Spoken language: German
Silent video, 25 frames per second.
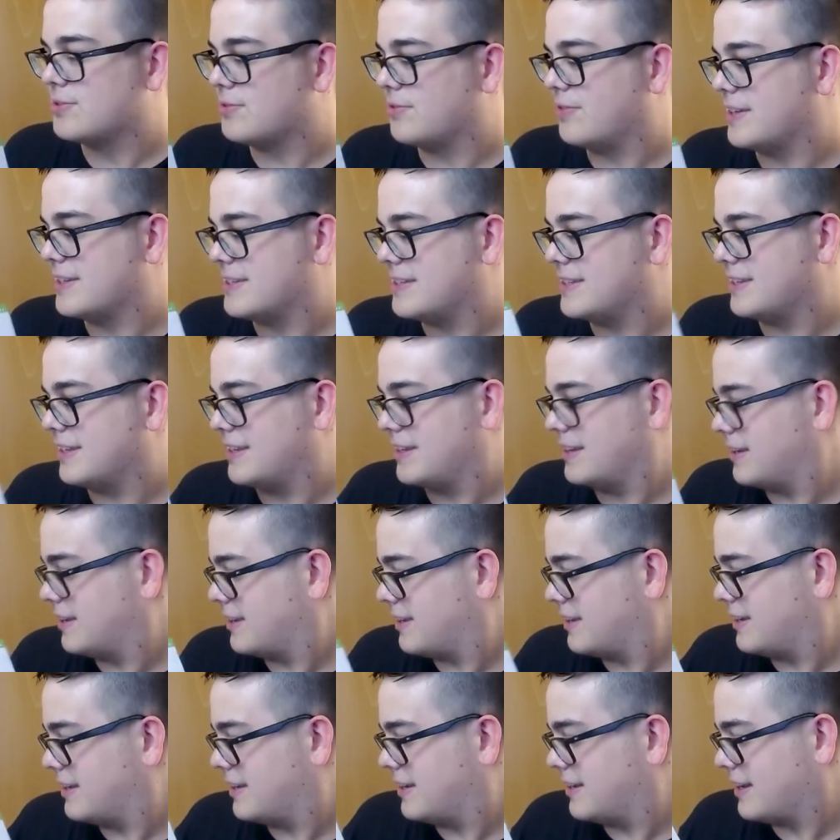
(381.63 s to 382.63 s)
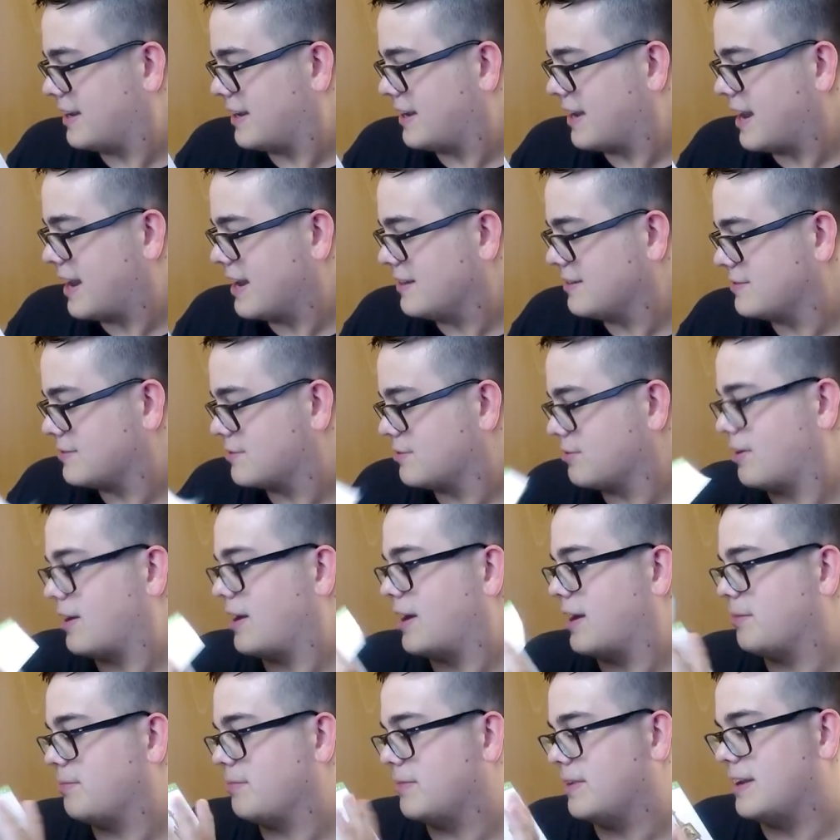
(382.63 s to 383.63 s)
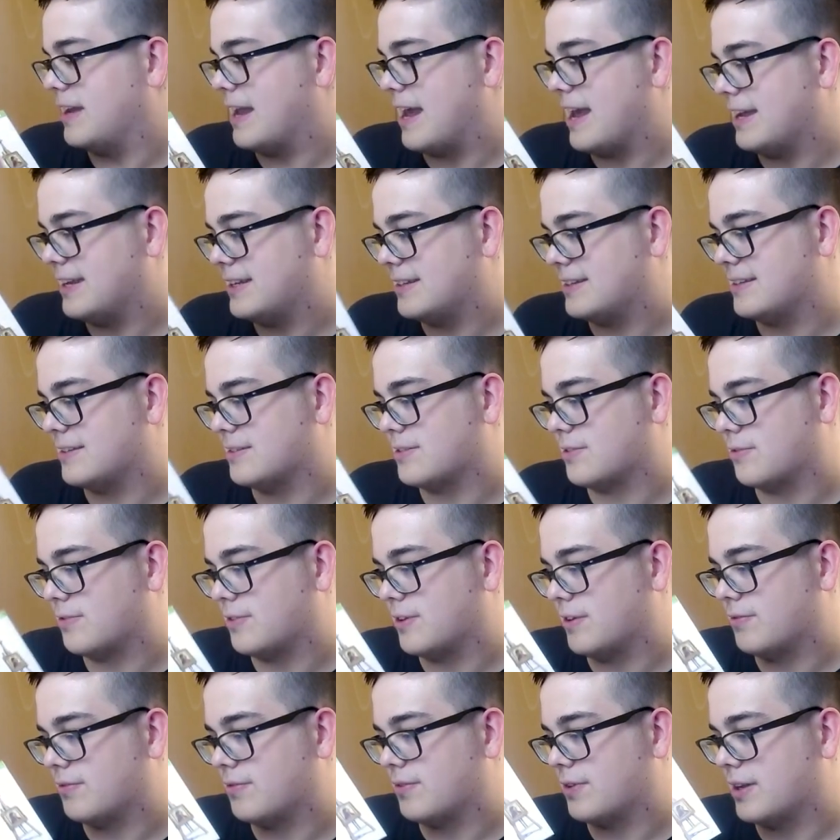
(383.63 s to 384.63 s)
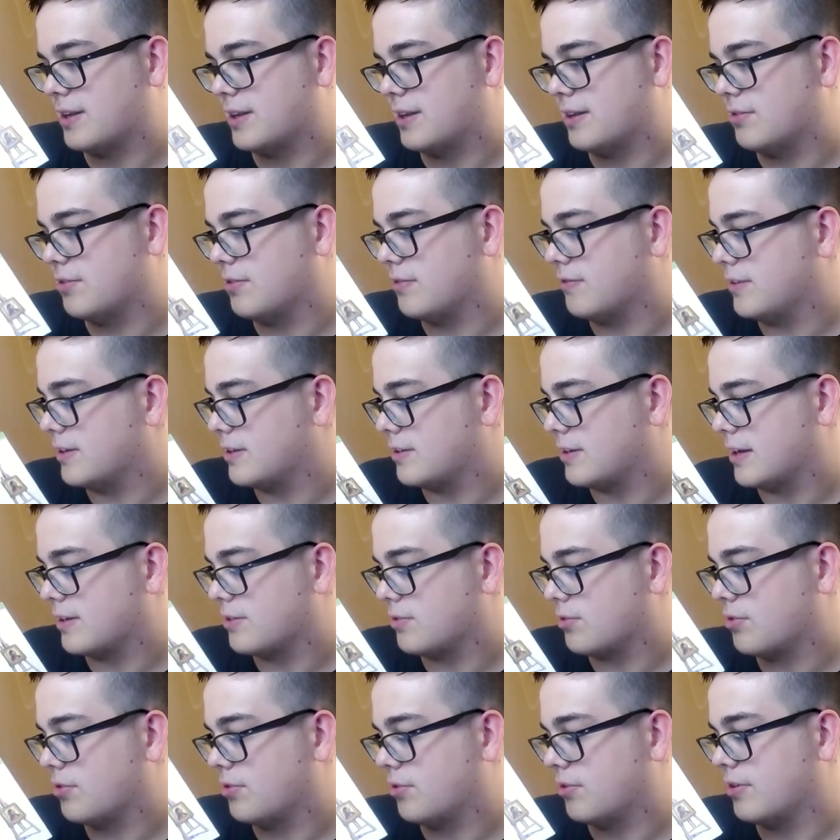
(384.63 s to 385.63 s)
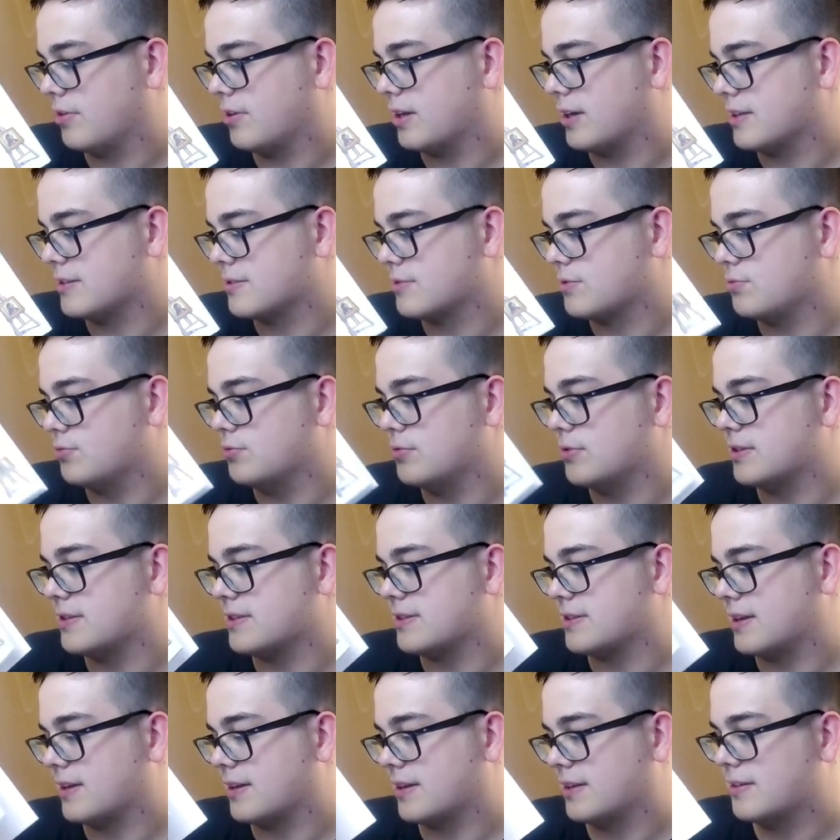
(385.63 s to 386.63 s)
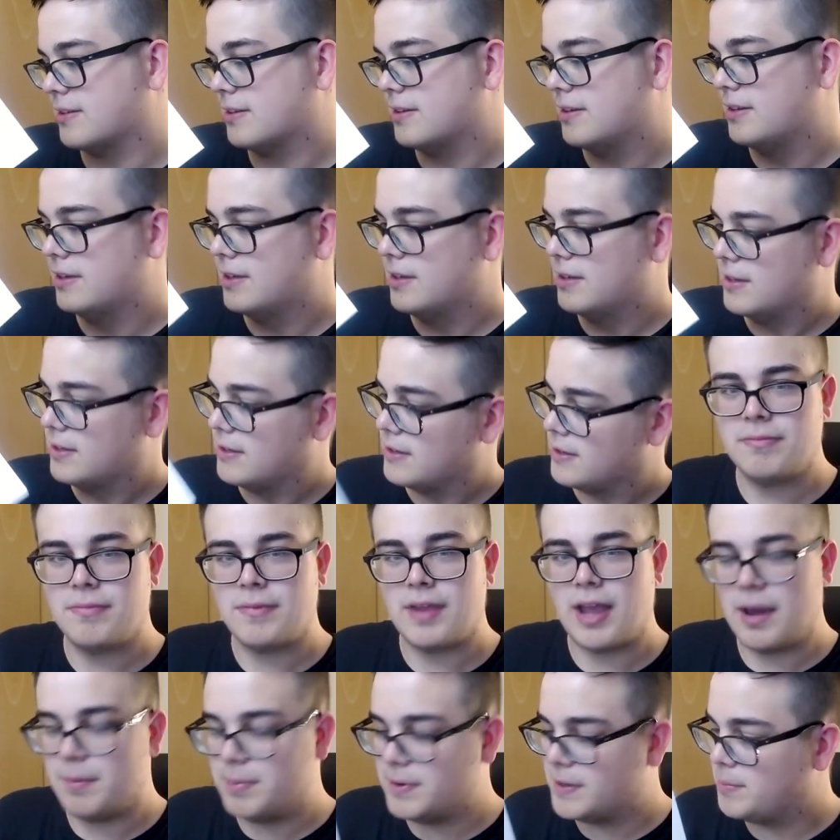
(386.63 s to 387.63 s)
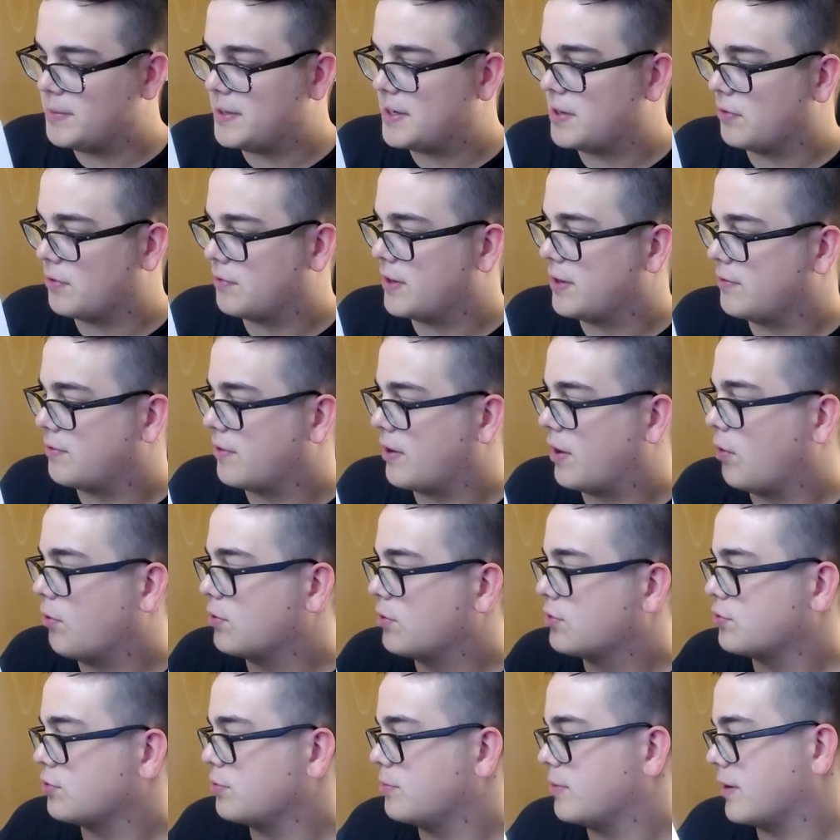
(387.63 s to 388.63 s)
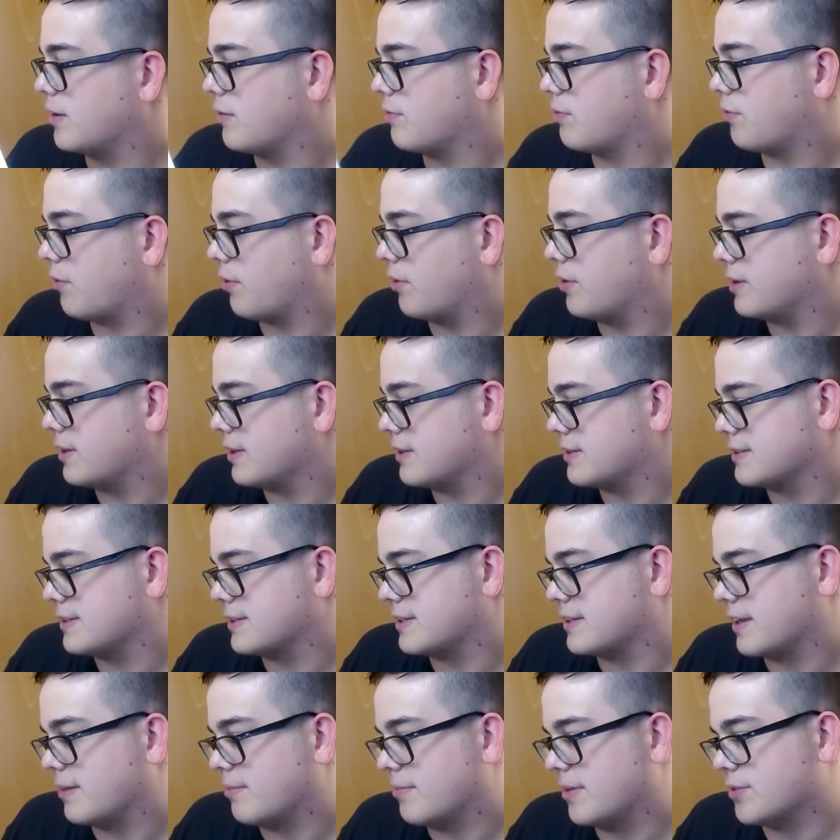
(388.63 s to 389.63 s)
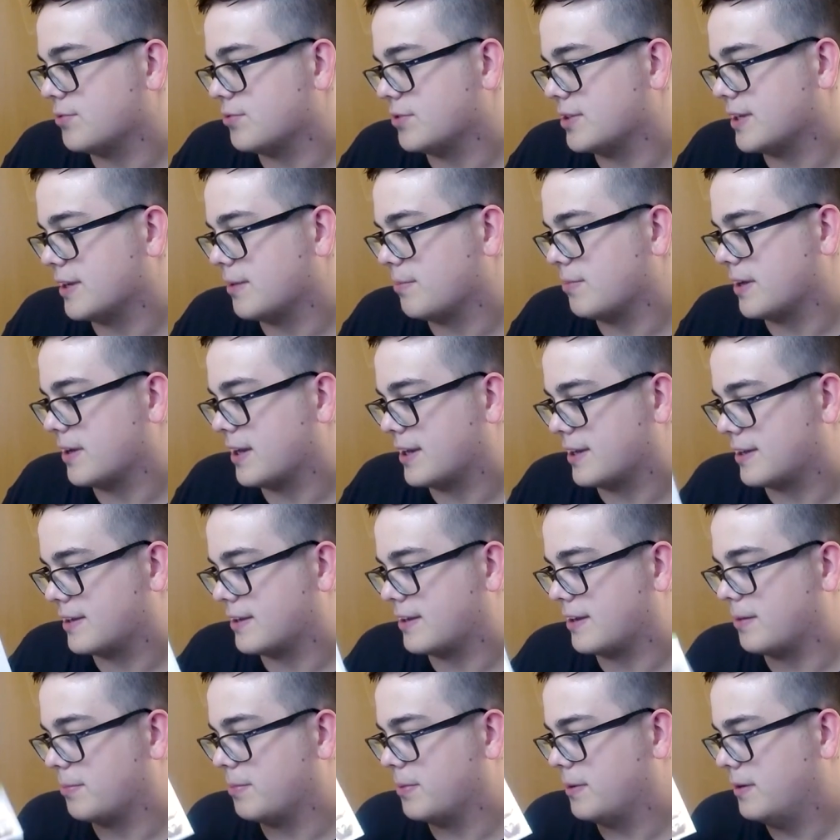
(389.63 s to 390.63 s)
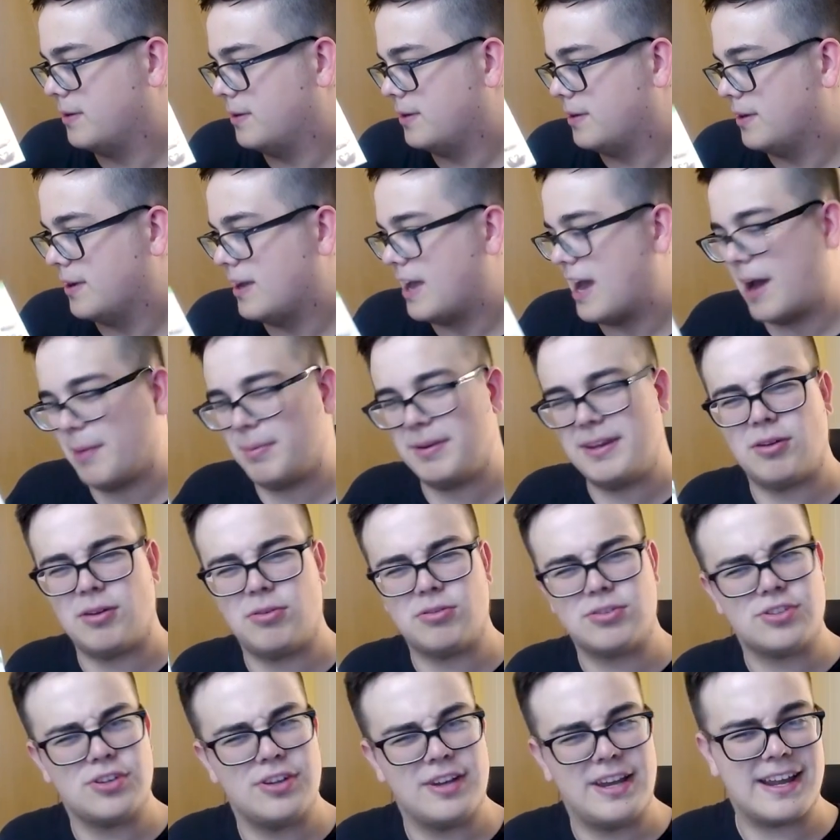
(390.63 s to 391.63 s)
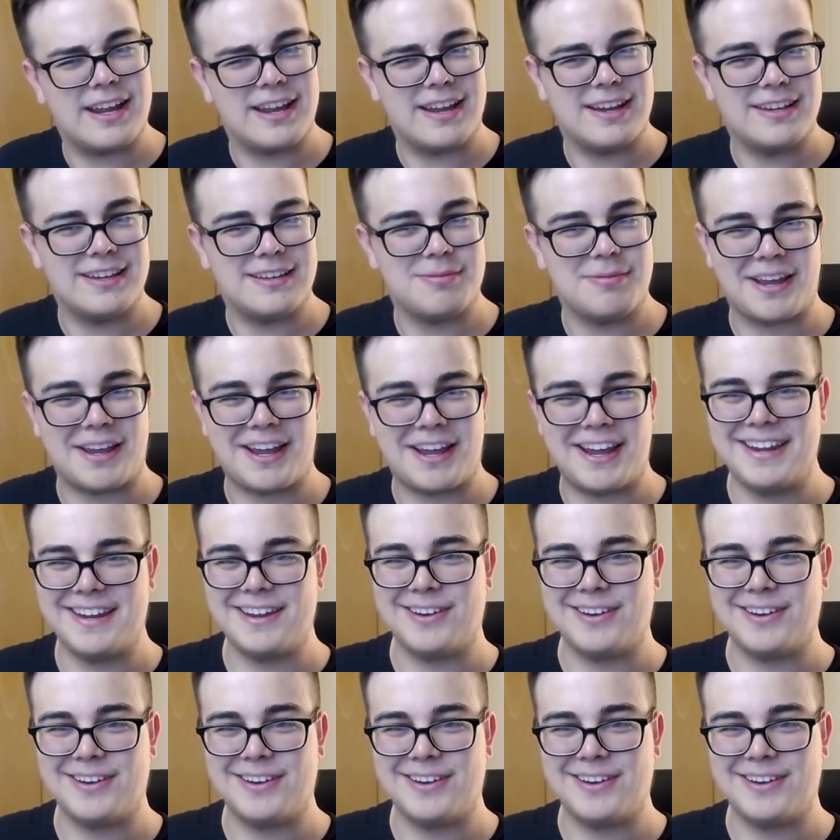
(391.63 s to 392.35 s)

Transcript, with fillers: sowas äh, in den Händen zu haben, in echt, ist auf jeden Fall irgendwie dann doch noch eine ganz coole Sache. Habe ich mich auf jeden Fall auch drüber gefreut, als ich da mal durchgeblättert habe. Habe ich auch schon länger nicht mehr